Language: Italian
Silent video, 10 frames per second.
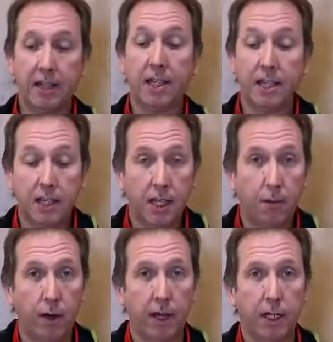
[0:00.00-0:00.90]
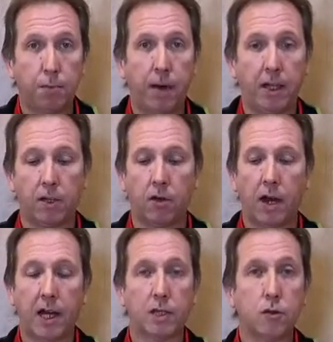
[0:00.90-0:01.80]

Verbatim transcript: distingue rispetto alla Zoom